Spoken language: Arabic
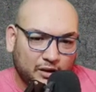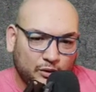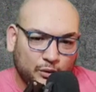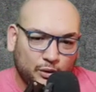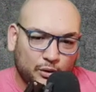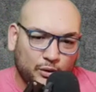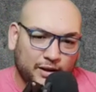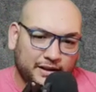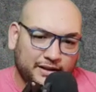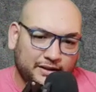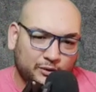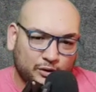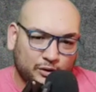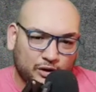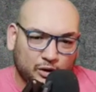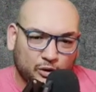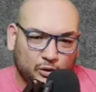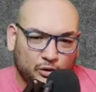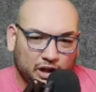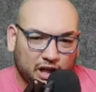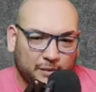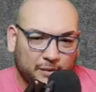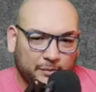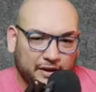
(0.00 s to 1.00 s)
هو دلوقتي
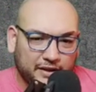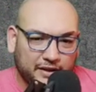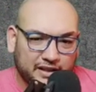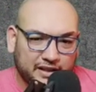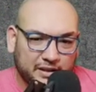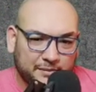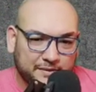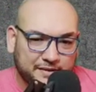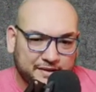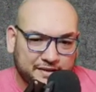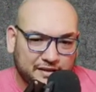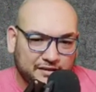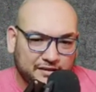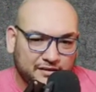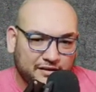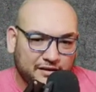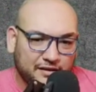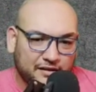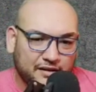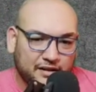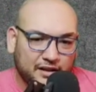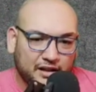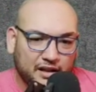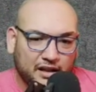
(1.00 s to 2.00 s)
قريب هيضرب
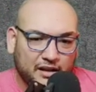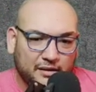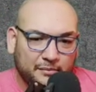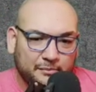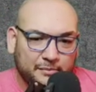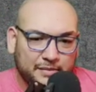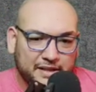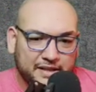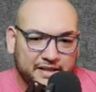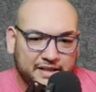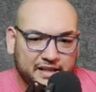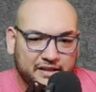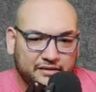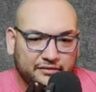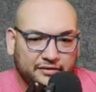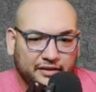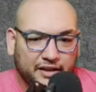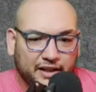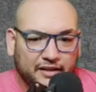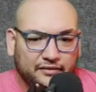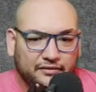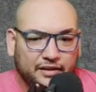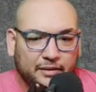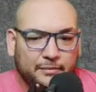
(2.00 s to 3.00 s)
السنتر بالسي
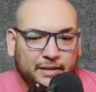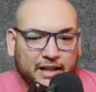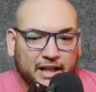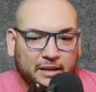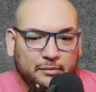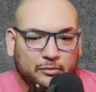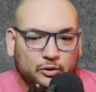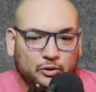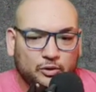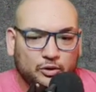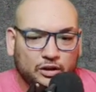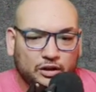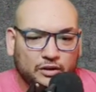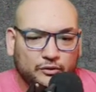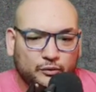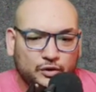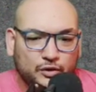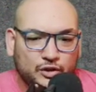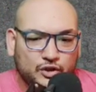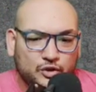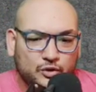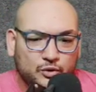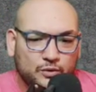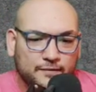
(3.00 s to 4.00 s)
5 اما اجيب الرخ في
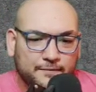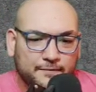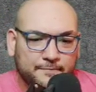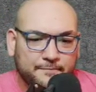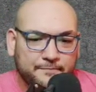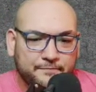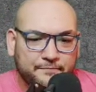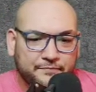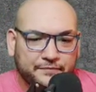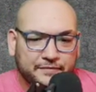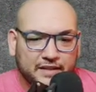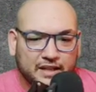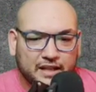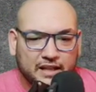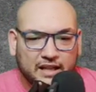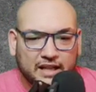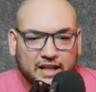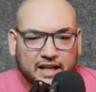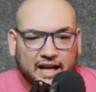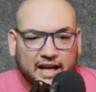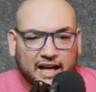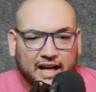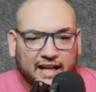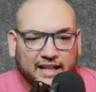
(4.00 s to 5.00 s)
وشه
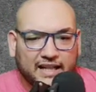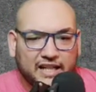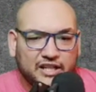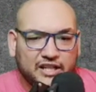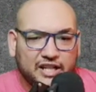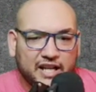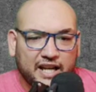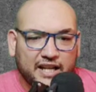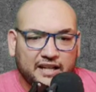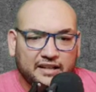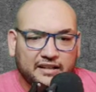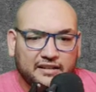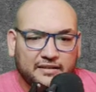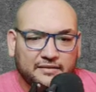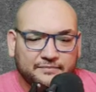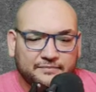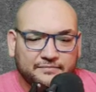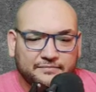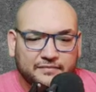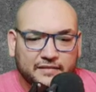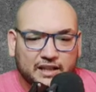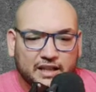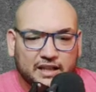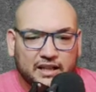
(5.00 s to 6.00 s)
علشان
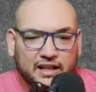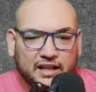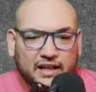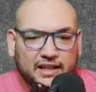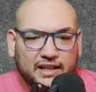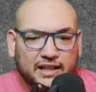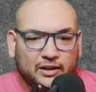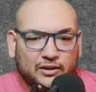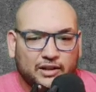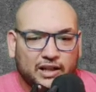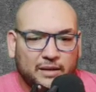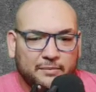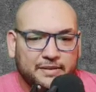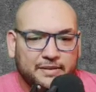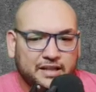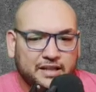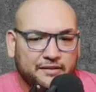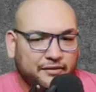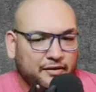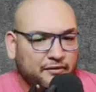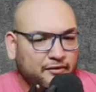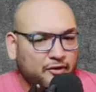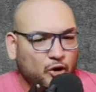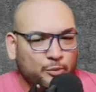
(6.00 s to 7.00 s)
لو لعب سي
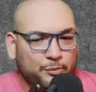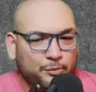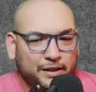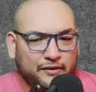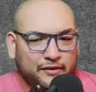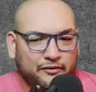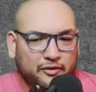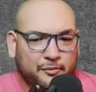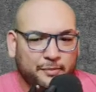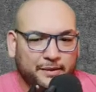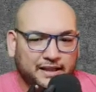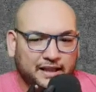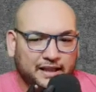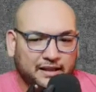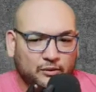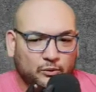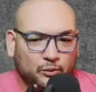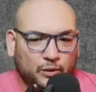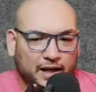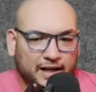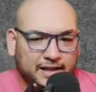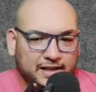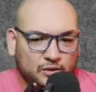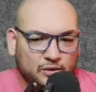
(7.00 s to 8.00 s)
5 اكل بدأ في بدأ
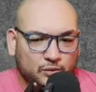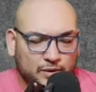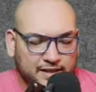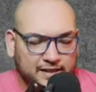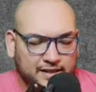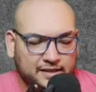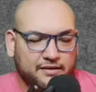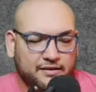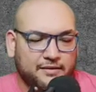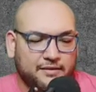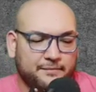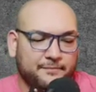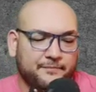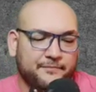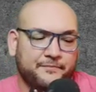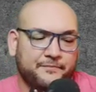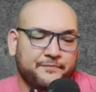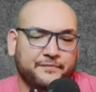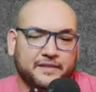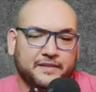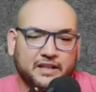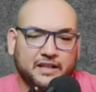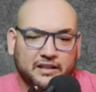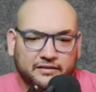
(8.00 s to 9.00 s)
وعايز الوزير
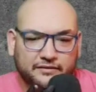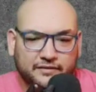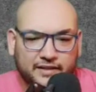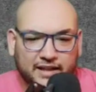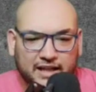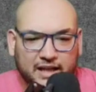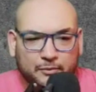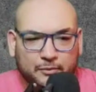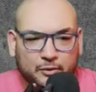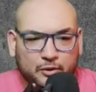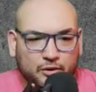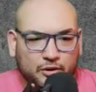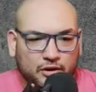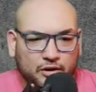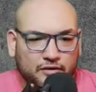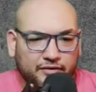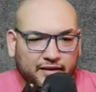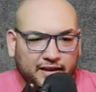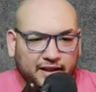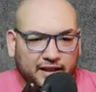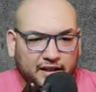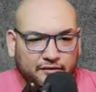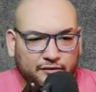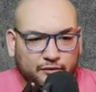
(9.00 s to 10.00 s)
فجاب الرخ
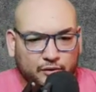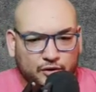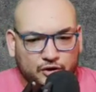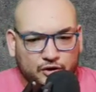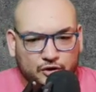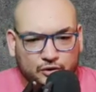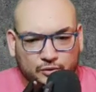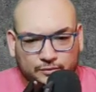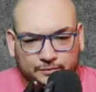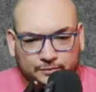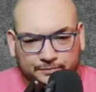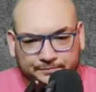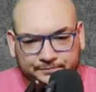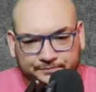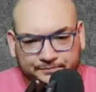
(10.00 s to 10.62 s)
فعلا في وشه